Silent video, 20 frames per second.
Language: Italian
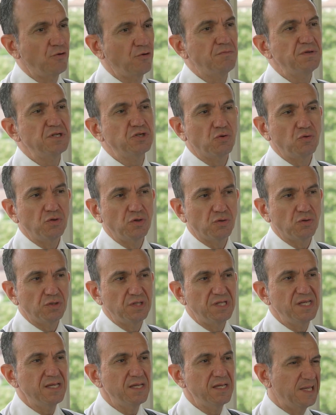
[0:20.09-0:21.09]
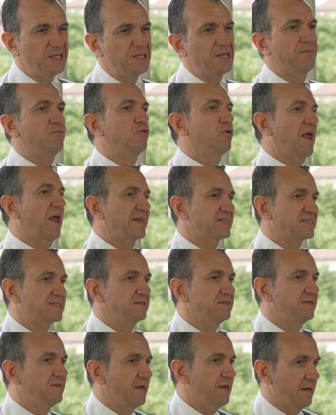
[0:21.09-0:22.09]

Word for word: hanno bisogno di innamorarsi di